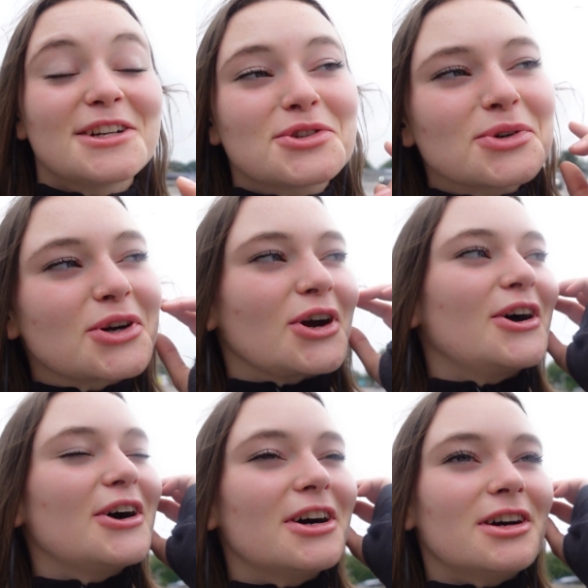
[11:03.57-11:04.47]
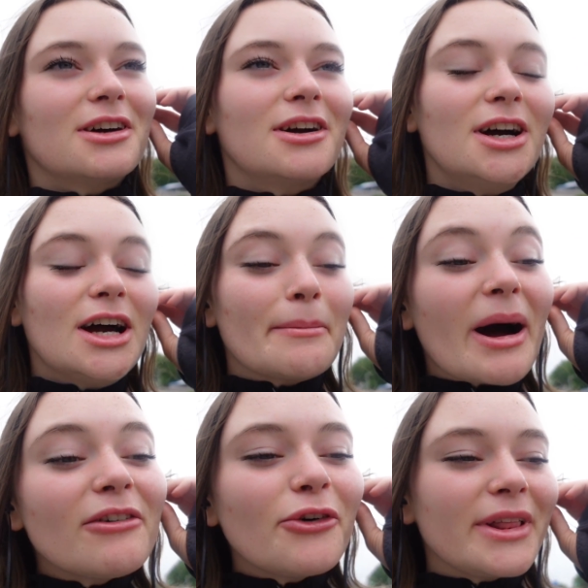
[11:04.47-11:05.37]
Donc euh,
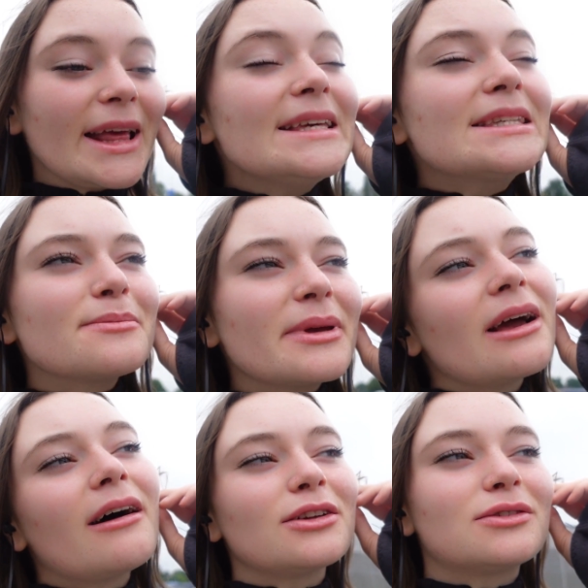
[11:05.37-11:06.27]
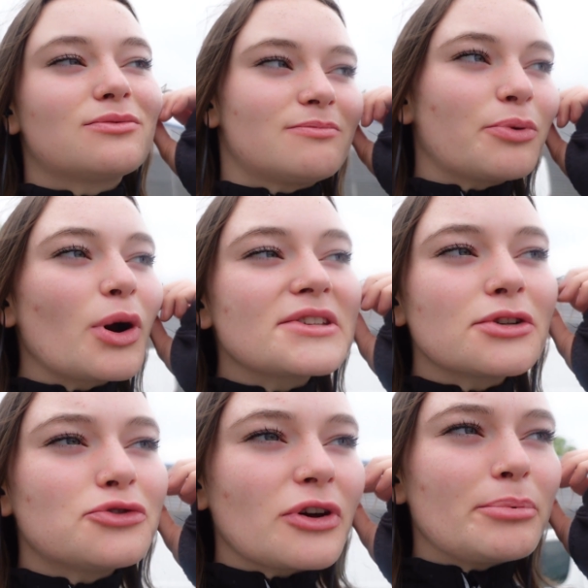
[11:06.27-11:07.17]
bravo Anaïs, mais euh, pour
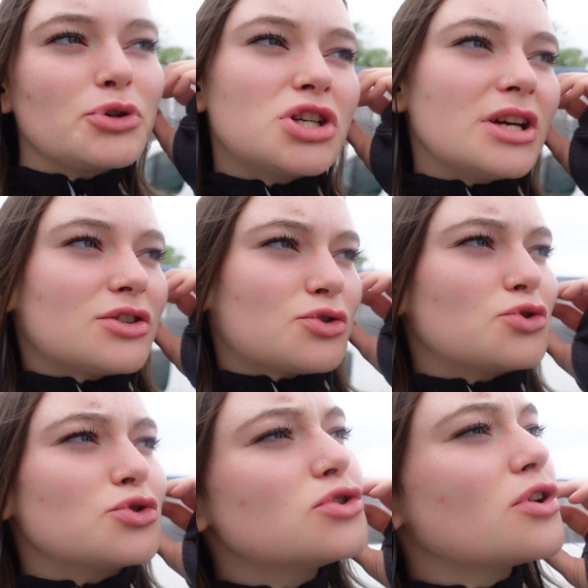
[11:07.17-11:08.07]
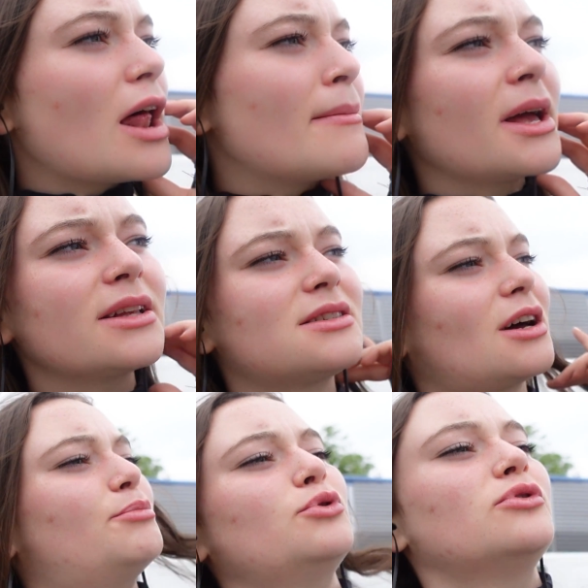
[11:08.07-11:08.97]
l'instant tu suis un peu Je suis juste dans C'est
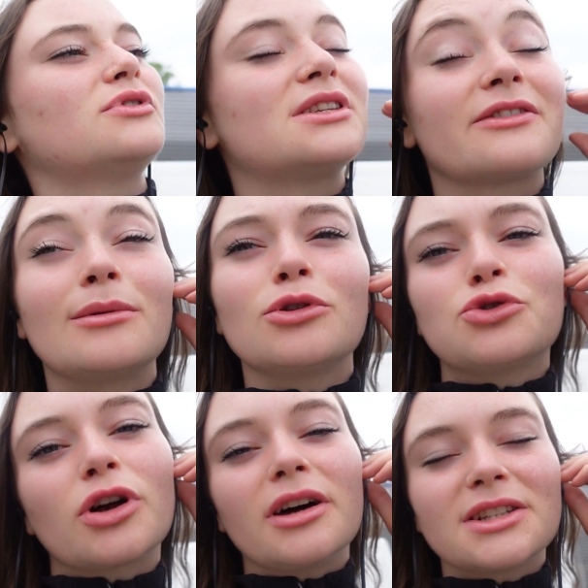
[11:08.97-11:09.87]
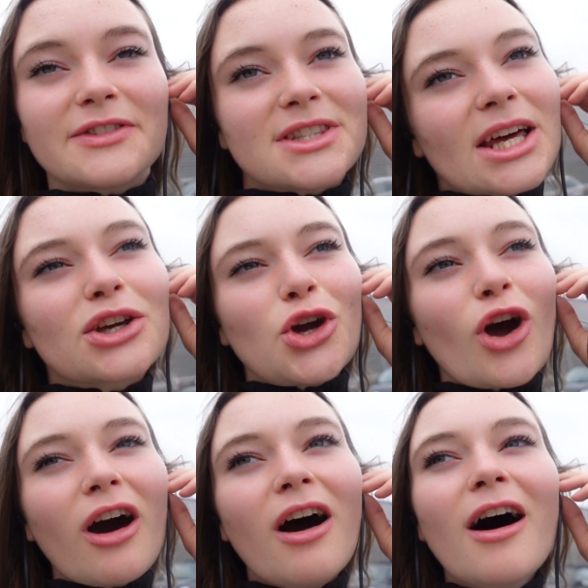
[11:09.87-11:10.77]
un peu... C'est vraiment dur là. c'est 5
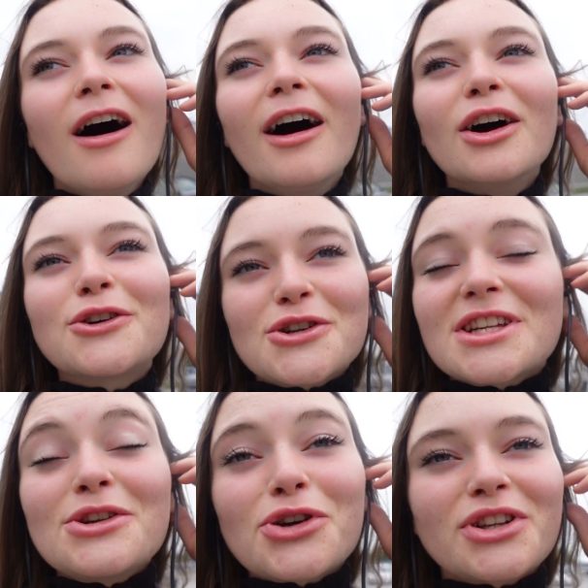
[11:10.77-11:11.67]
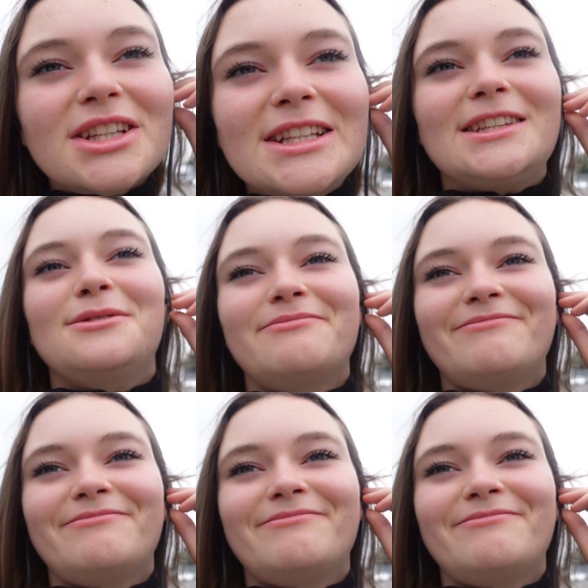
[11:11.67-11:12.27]
heures que j'ai de sortir d'ici.